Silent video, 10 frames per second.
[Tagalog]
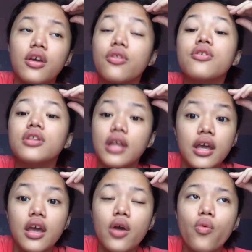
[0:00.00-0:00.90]
The other
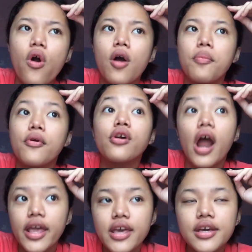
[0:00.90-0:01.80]
day, I woke up
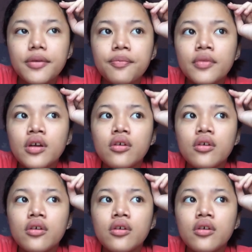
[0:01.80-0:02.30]
crying